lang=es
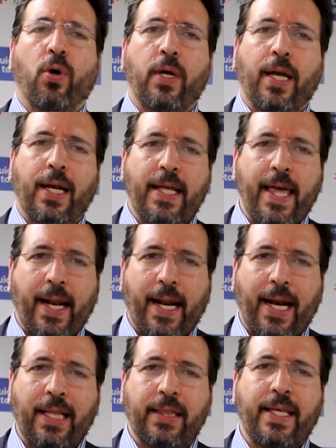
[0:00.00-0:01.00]
hoy
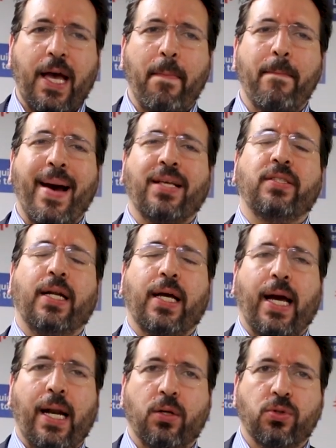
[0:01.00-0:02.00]
liderar la entidad más
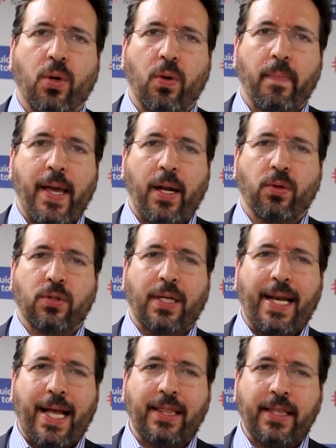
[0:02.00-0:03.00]
cercana a los colombianos,
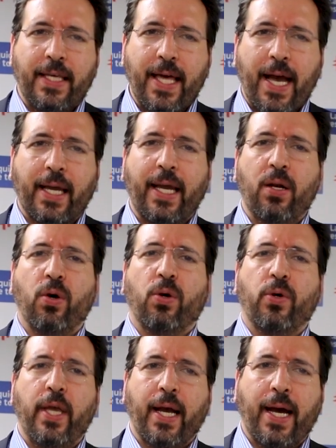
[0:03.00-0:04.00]
la entidad que
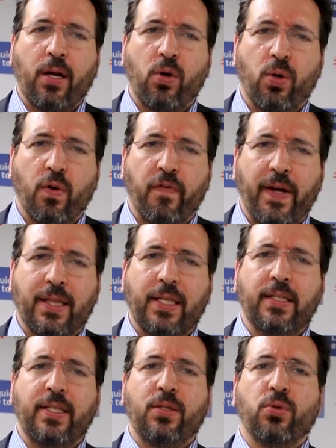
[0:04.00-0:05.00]
logró llegar con oferta
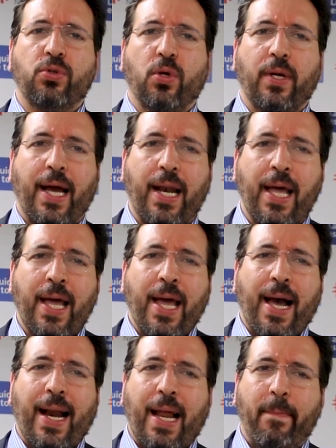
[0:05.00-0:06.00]
institucional
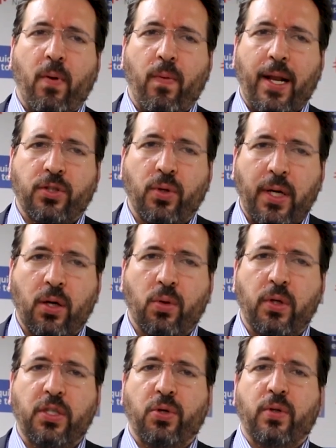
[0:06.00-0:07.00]
a la población en
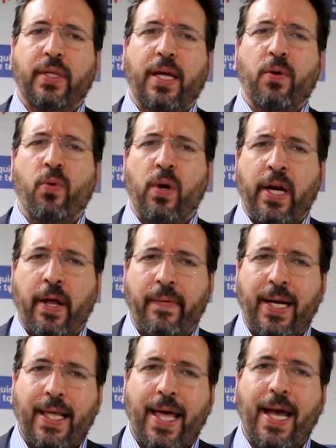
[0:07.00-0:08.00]
condición de
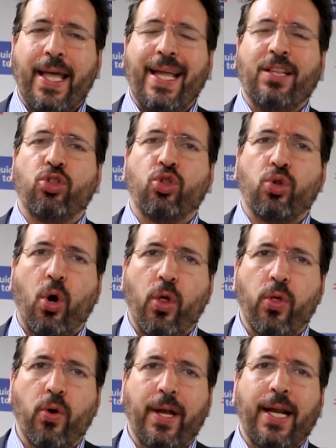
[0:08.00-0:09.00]
vulnerabilidad en
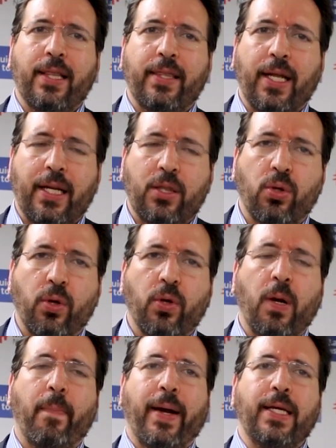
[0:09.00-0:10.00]
todo el territorio
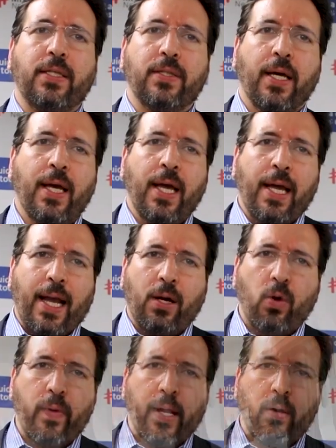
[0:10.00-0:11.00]
del país el
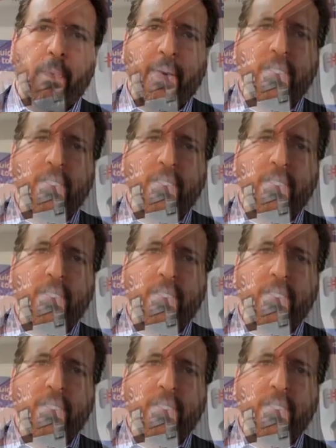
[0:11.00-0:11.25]
gobierno del